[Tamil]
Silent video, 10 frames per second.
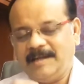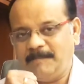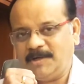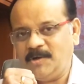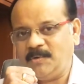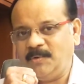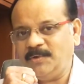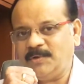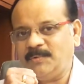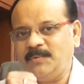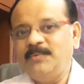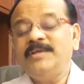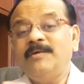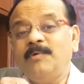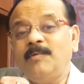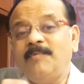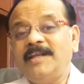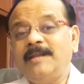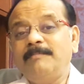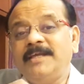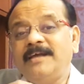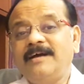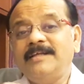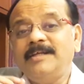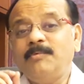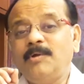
நமக்கு கொடுக்கக்கூடிய ஒரு வல்லமையான